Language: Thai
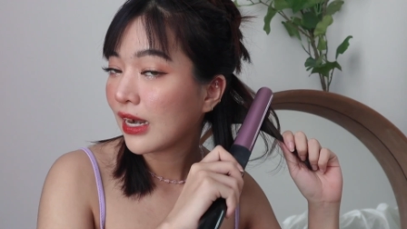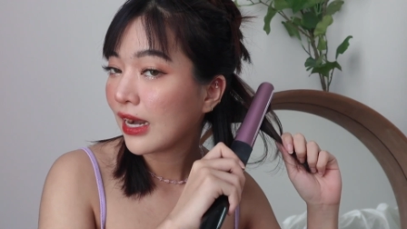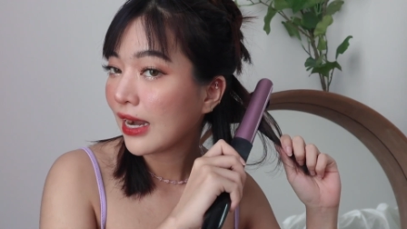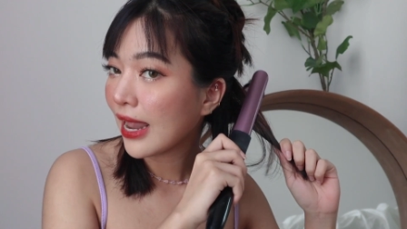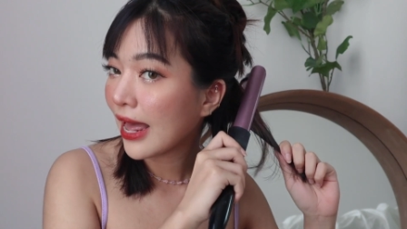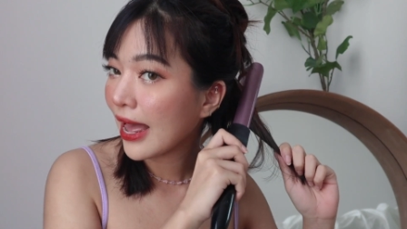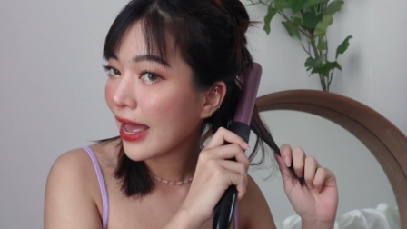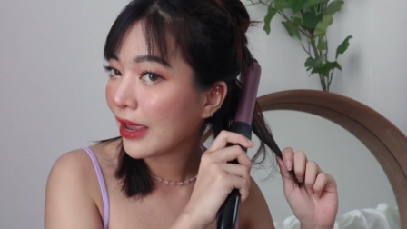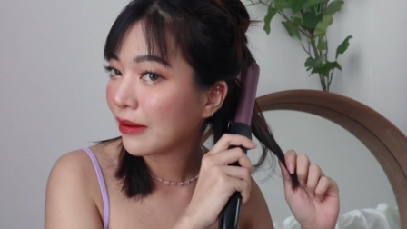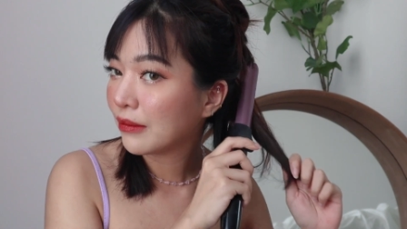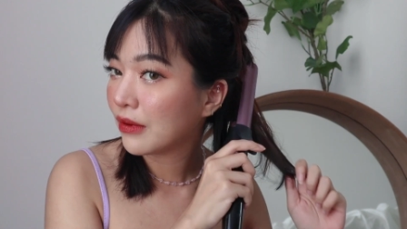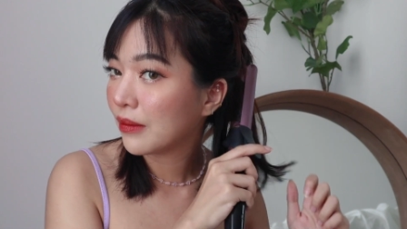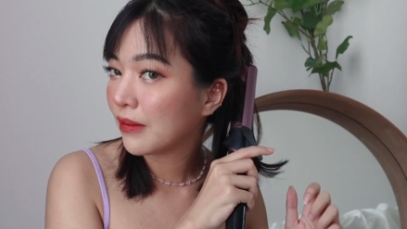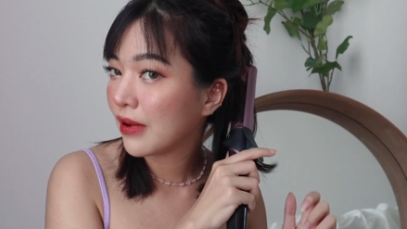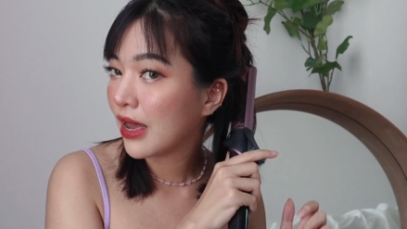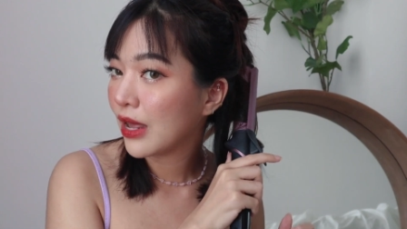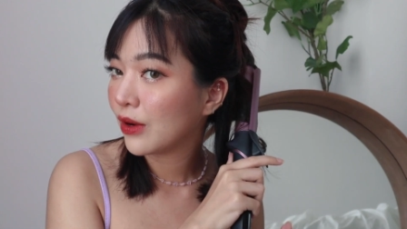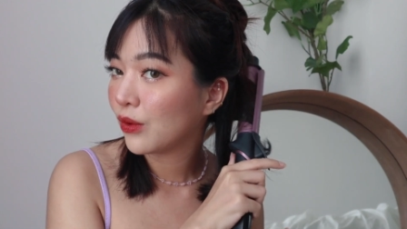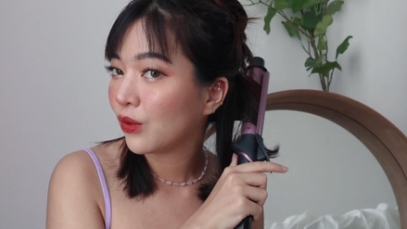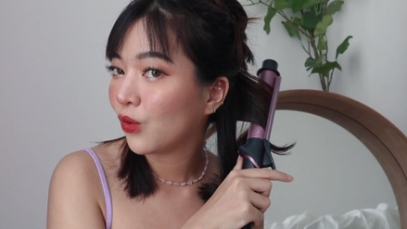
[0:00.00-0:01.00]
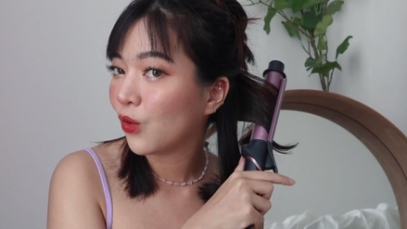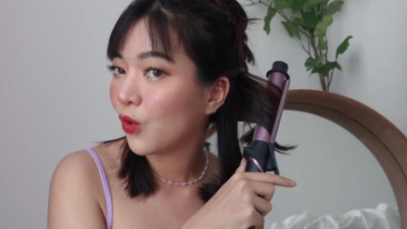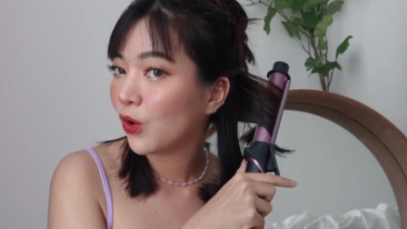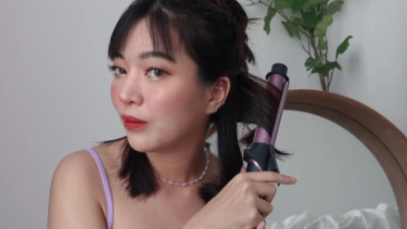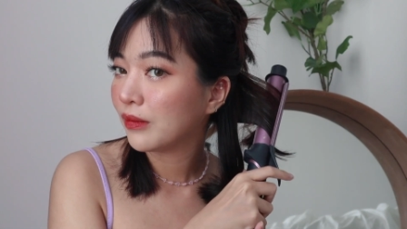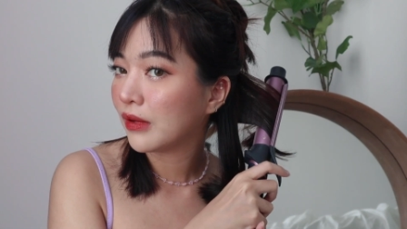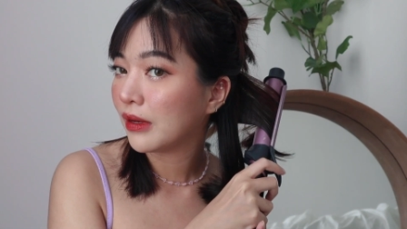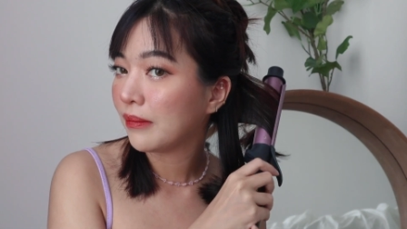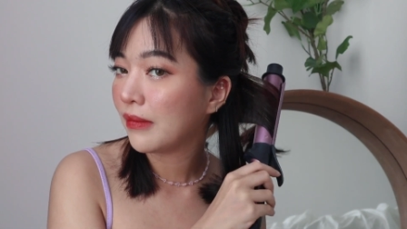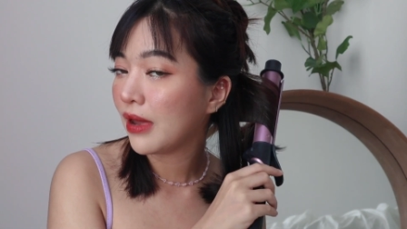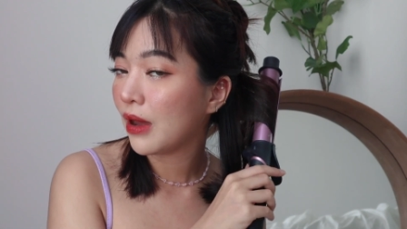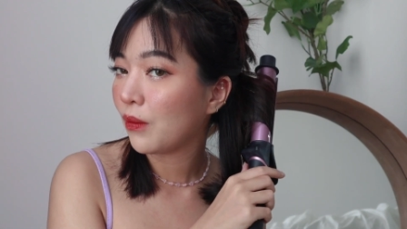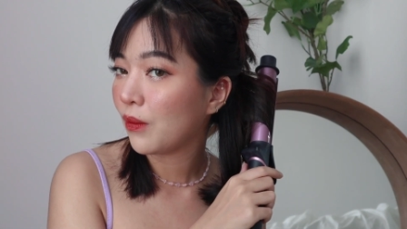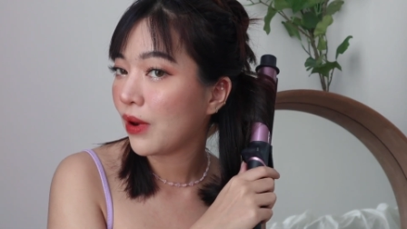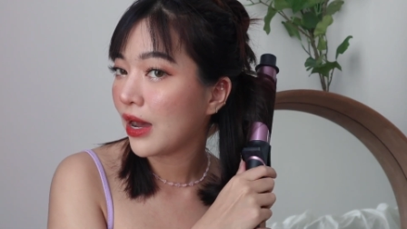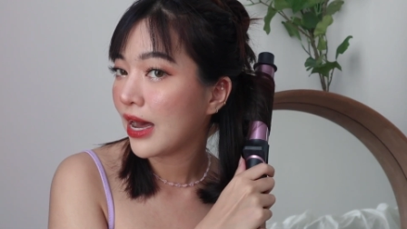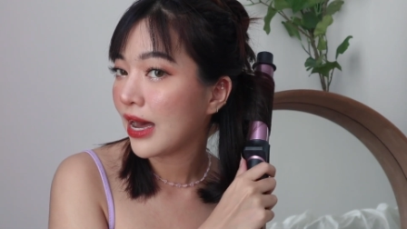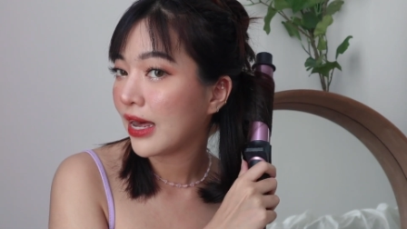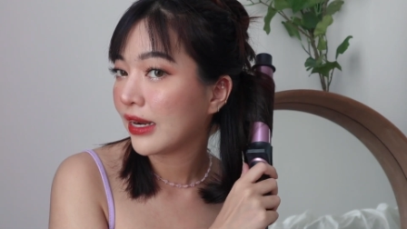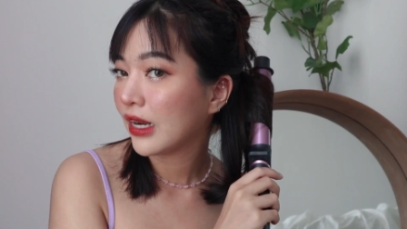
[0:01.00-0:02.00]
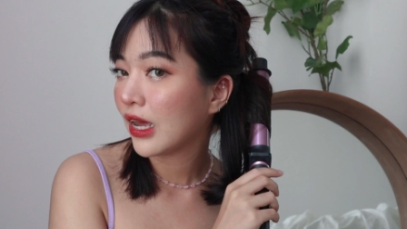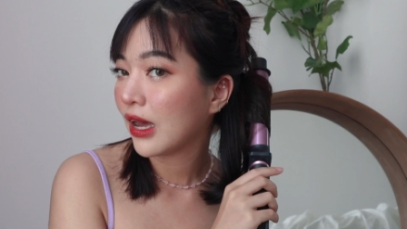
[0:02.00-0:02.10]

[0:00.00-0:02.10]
คลายมากๆทุกคนเหมือนแบบว่า